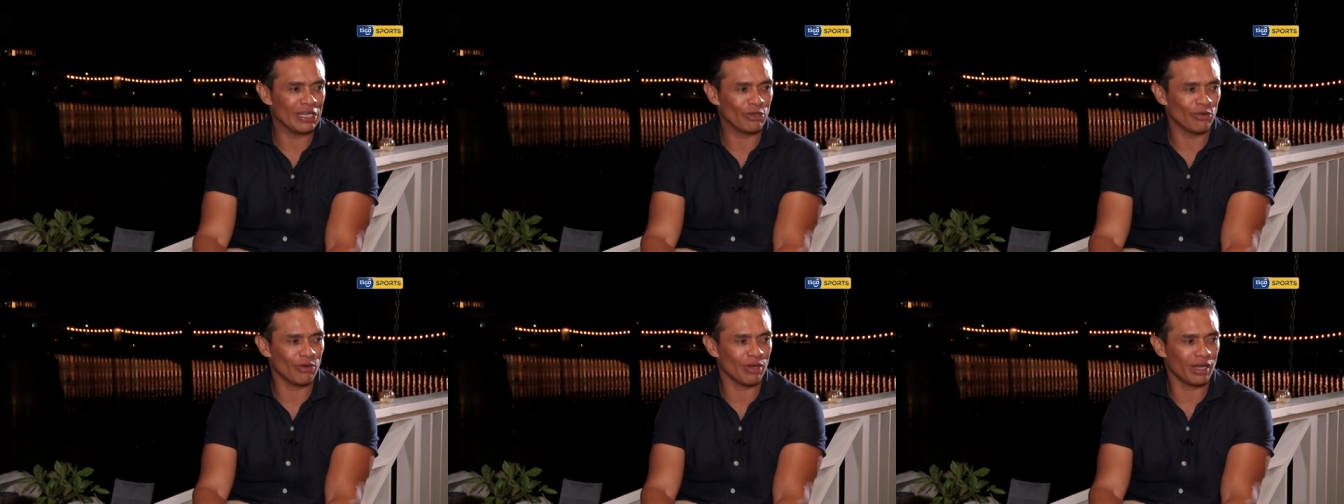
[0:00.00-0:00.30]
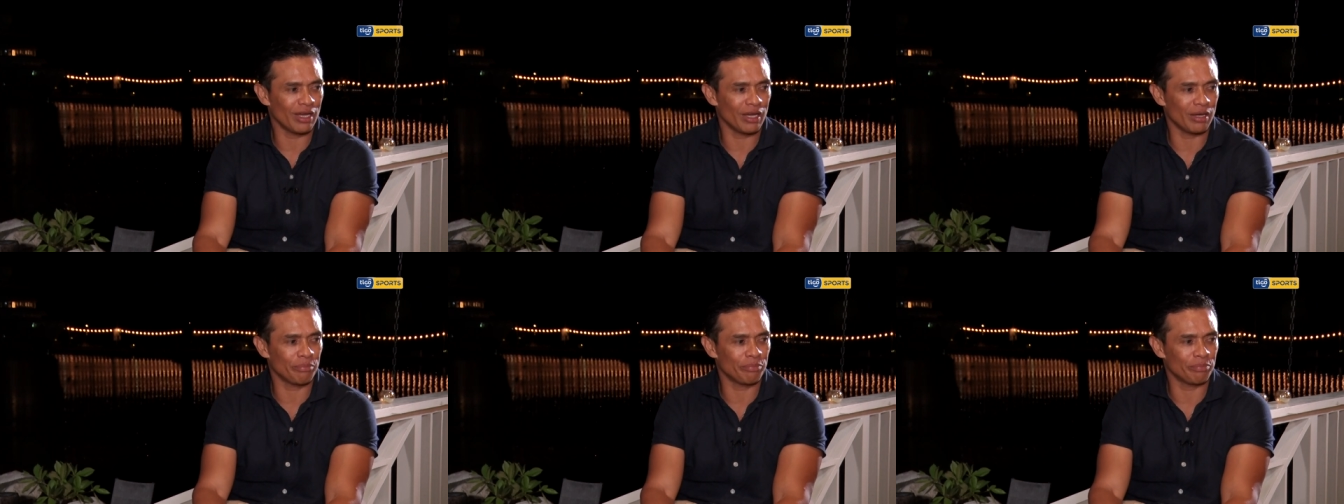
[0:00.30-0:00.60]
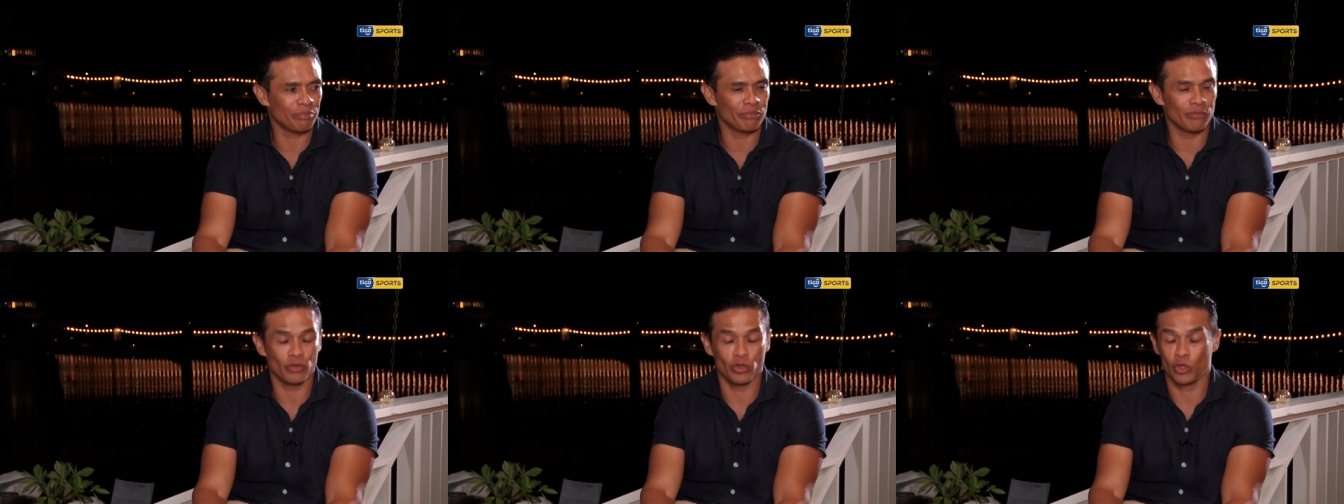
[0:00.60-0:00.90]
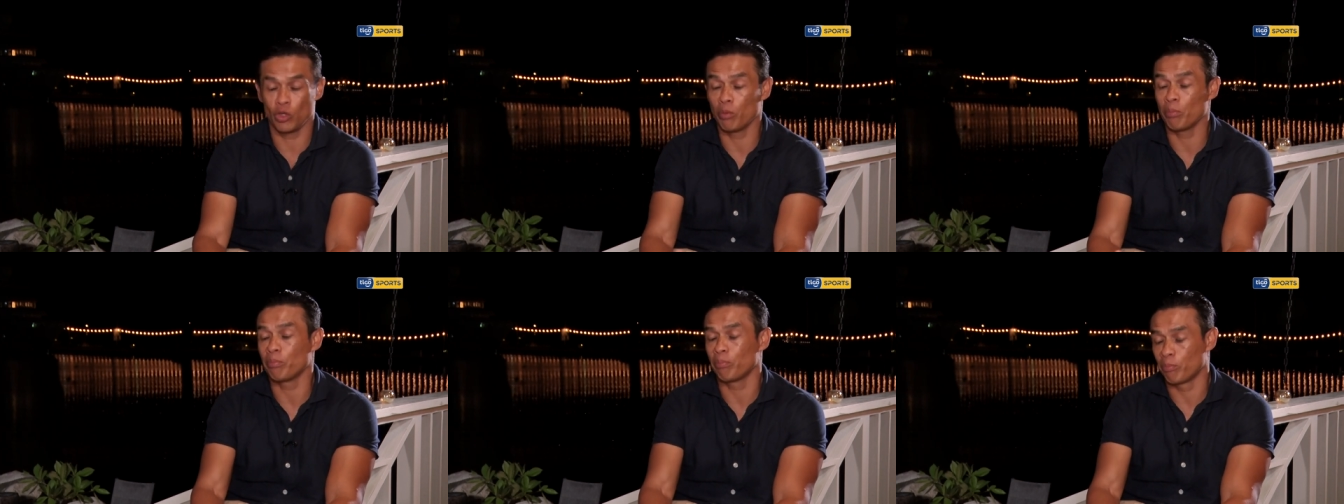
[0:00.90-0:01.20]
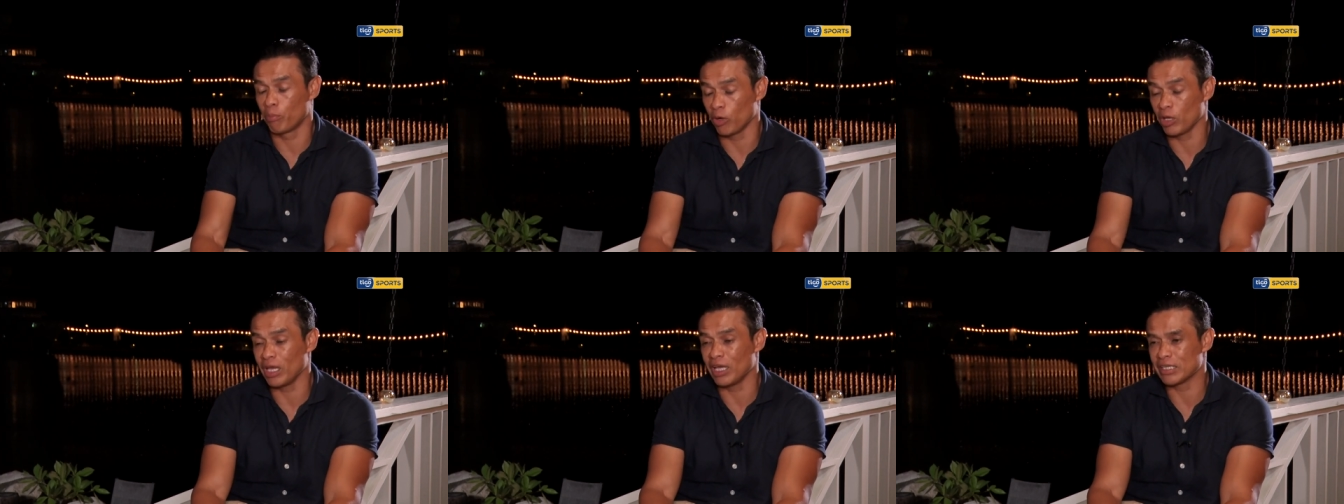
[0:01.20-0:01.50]
nunca, no
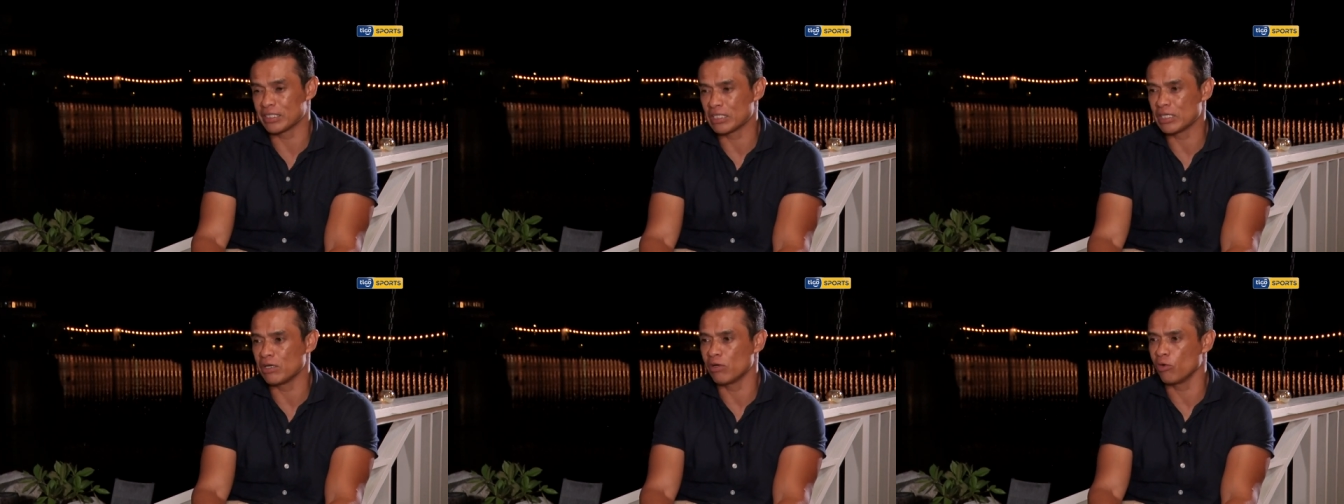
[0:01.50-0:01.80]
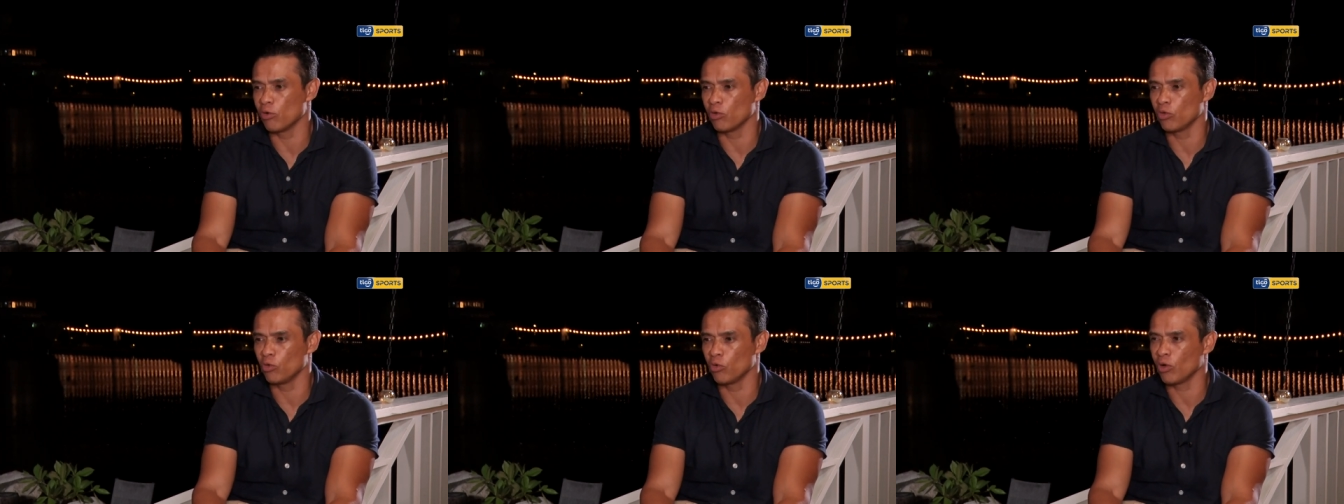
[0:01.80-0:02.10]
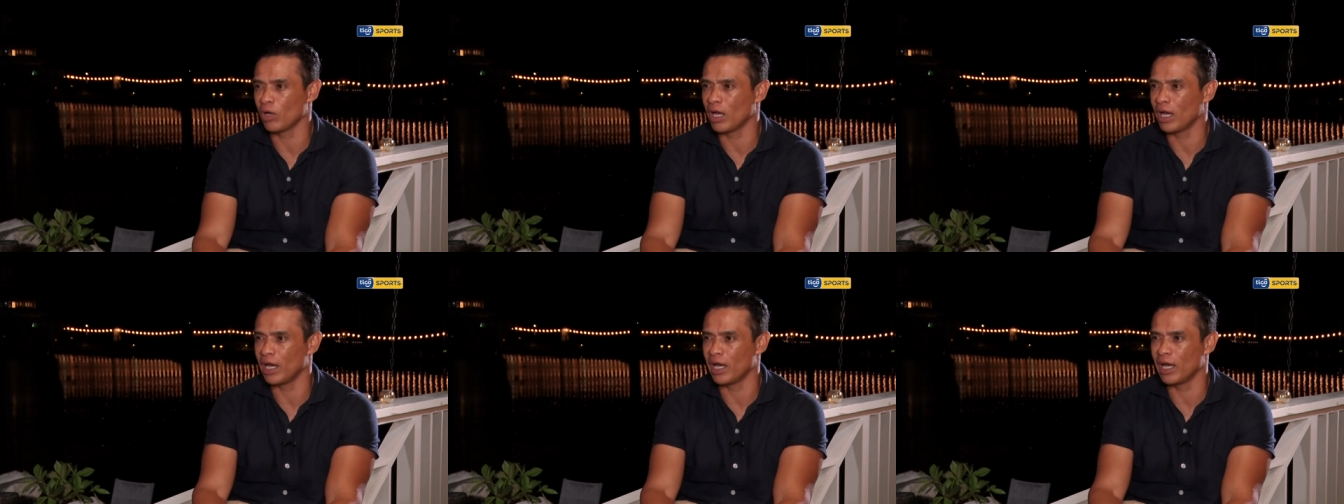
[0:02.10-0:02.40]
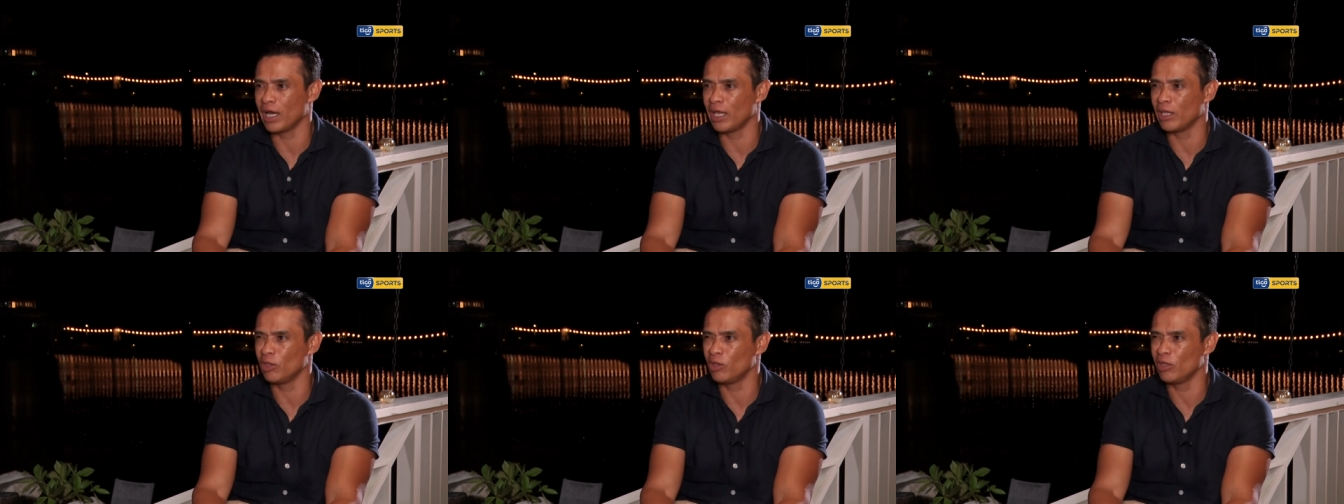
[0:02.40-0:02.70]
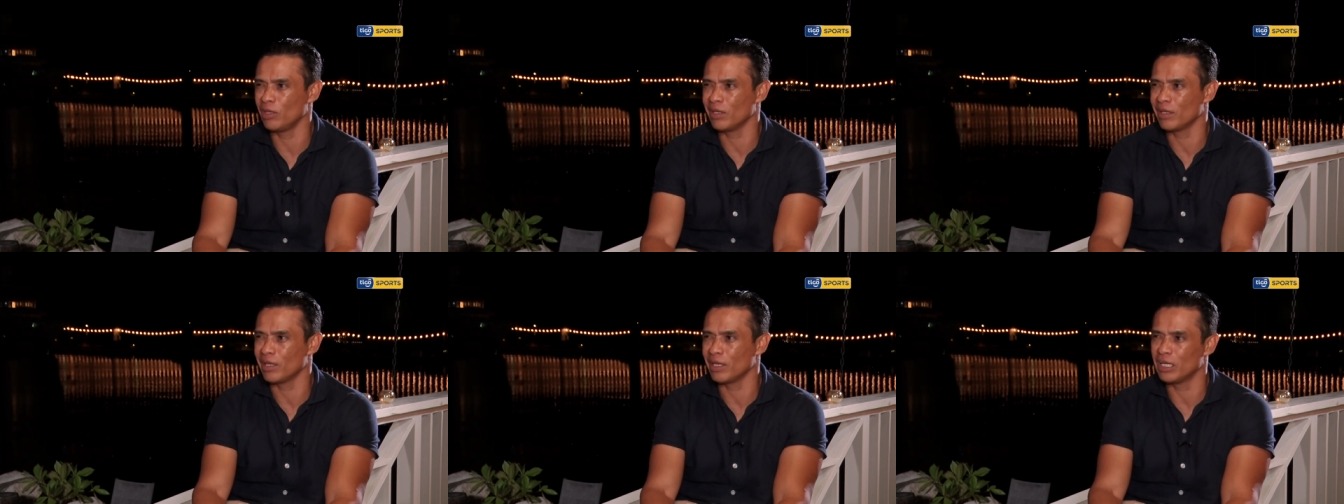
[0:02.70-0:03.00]
voy a decirlo, nunca
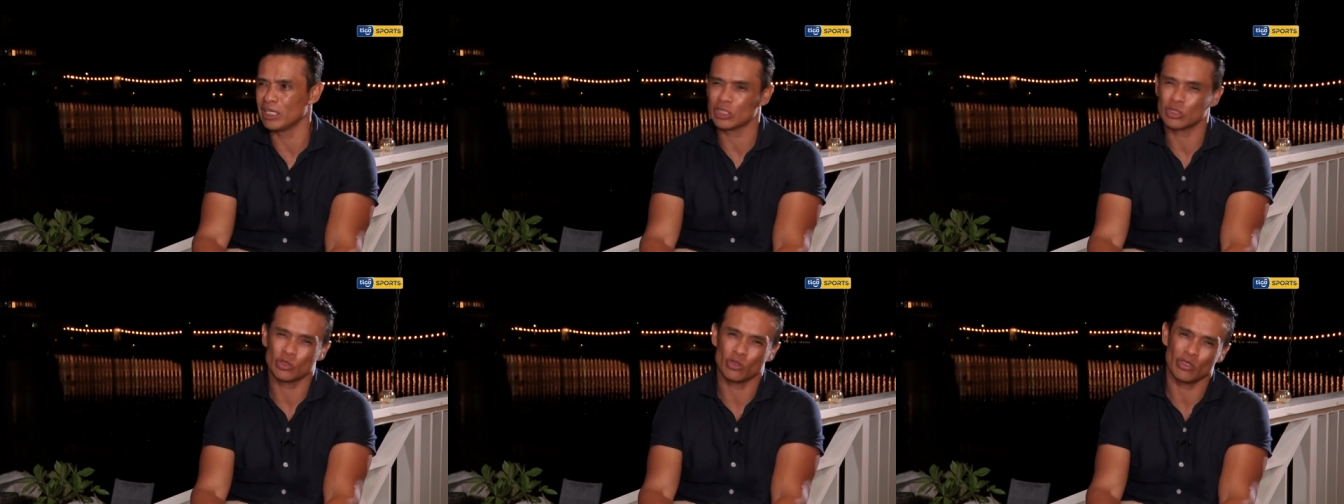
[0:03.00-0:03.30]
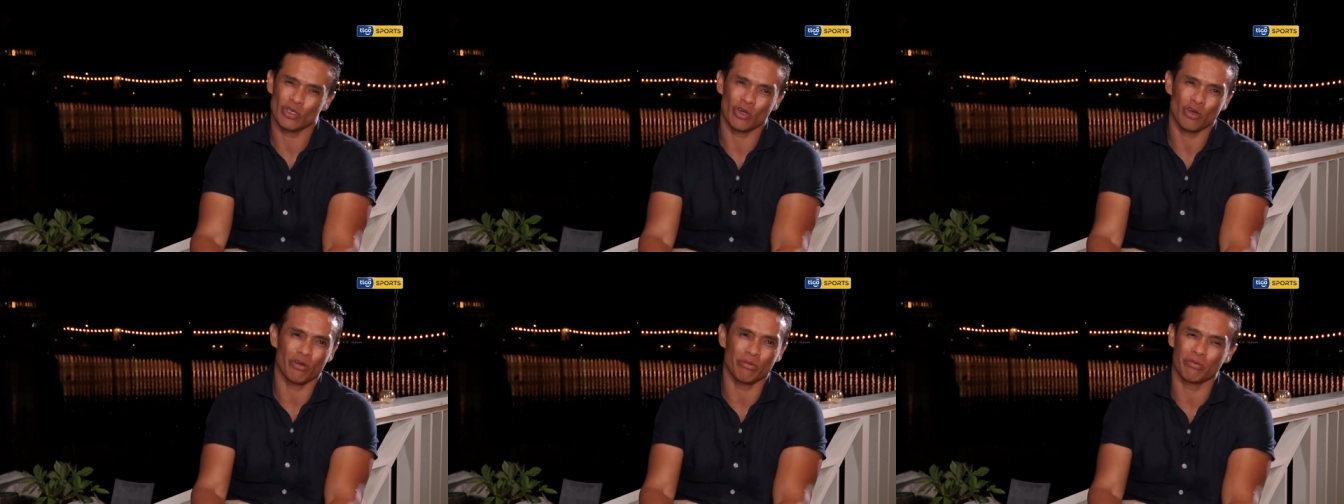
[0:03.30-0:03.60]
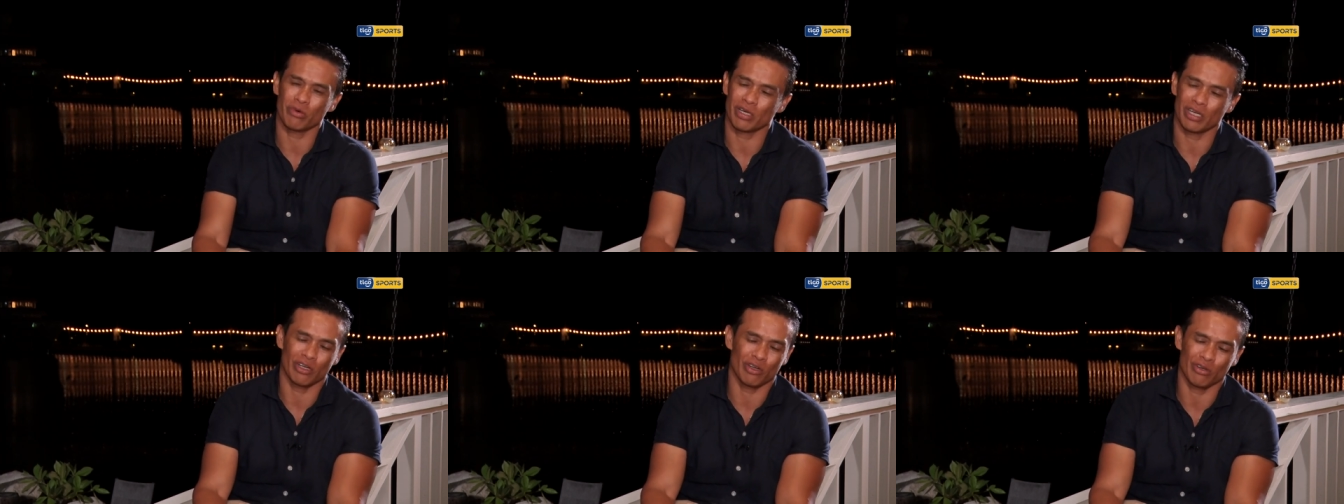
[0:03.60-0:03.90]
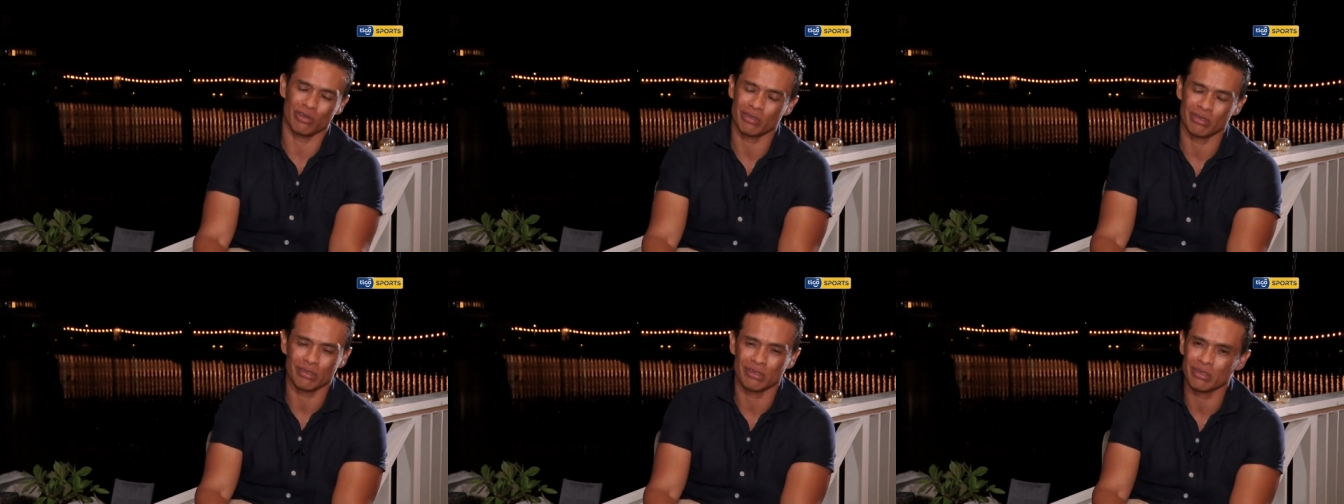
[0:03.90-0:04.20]
el estudio como que no,